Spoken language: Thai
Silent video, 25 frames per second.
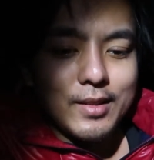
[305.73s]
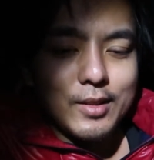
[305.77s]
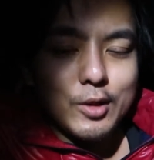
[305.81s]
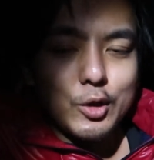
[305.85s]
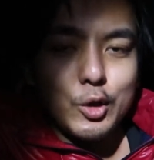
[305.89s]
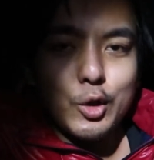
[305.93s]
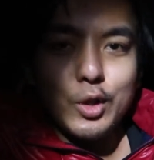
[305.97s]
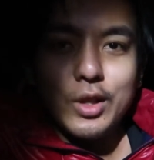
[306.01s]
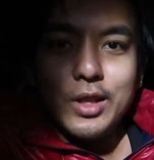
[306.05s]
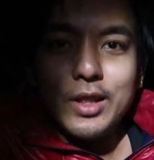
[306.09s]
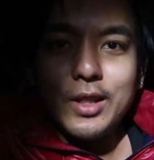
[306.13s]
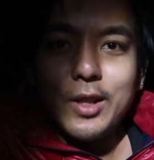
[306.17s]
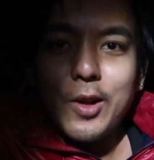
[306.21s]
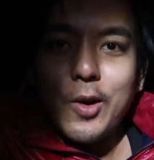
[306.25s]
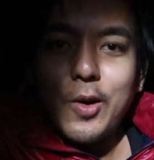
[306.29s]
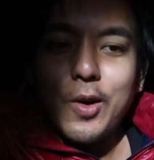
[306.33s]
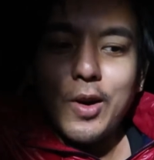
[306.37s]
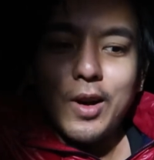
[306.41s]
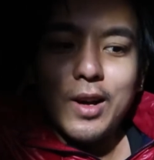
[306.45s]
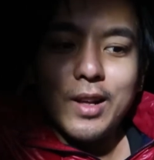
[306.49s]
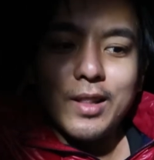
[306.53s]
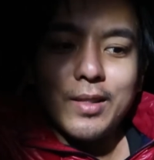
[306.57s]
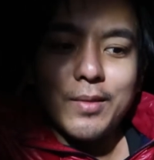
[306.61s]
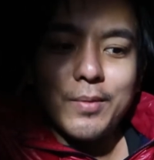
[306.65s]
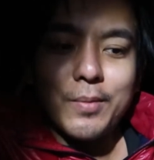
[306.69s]
ชุดนอ
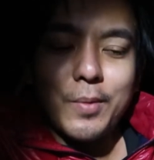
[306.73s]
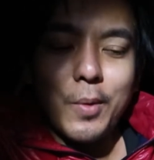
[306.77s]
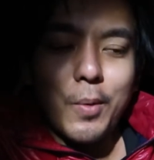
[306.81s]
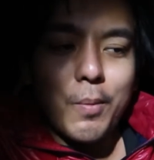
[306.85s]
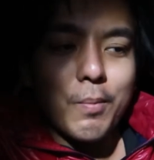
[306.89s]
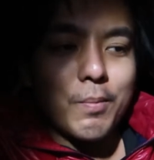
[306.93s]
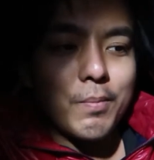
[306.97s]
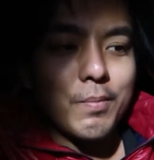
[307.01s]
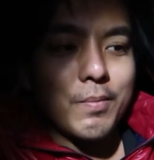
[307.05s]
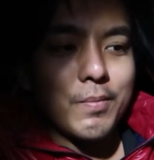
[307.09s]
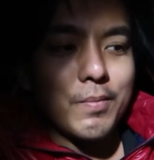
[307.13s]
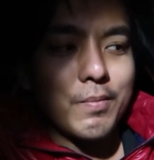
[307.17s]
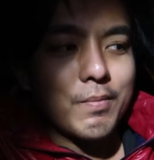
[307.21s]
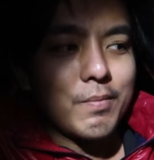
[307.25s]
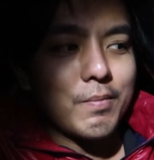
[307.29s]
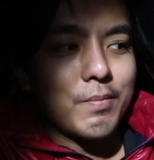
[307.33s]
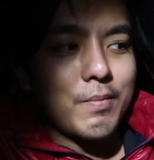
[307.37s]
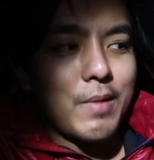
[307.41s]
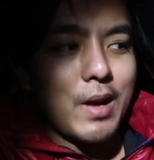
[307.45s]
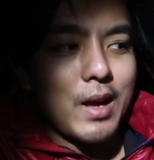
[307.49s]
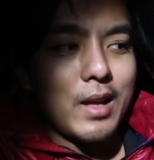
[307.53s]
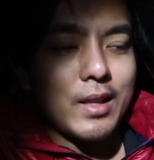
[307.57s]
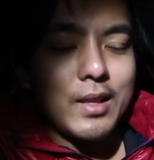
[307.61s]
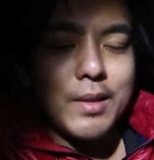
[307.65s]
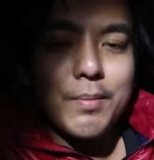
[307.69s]
นผม
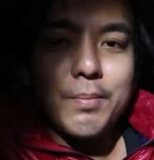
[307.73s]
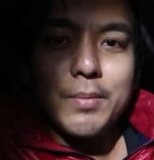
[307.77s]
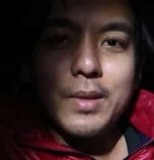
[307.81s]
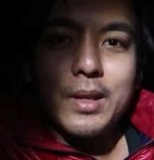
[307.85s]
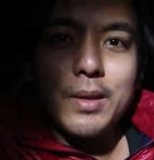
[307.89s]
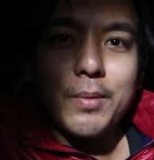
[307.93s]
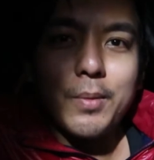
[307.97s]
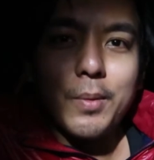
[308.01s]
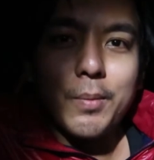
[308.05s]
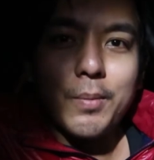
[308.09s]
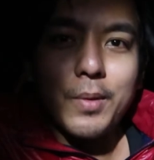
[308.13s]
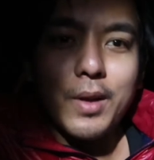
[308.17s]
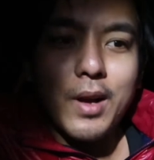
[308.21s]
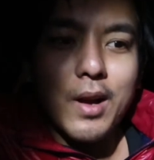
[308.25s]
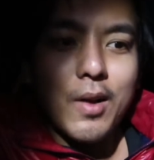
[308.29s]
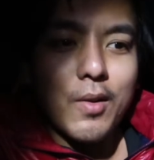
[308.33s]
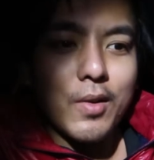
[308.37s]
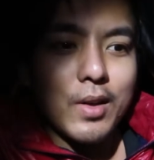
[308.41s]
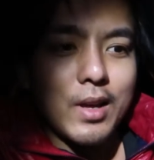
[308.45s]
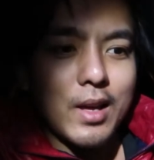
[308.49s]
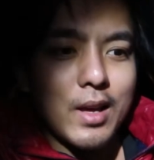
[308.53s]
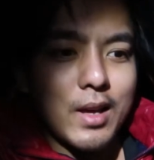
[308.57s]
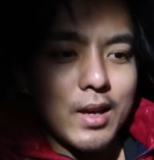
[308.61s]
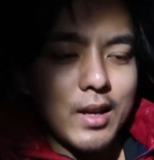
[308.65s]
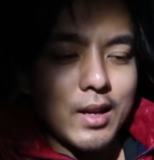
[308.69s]
มาทริปนี้ผมก็เอา
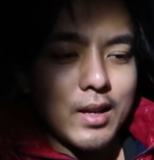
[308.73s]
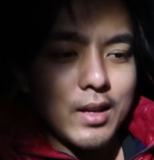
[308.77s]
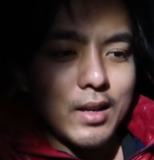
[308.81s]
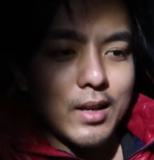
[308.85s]
แค่